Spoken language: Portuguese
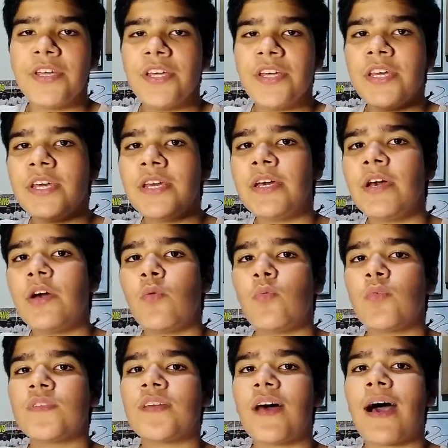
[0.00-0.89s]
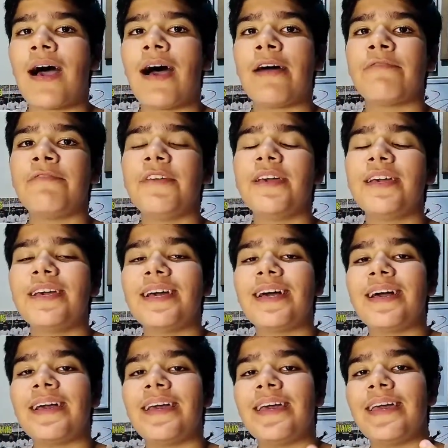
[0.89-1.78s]
E o Zahavi
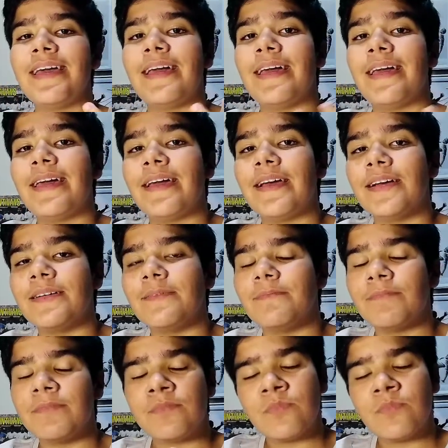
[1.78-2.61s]
é,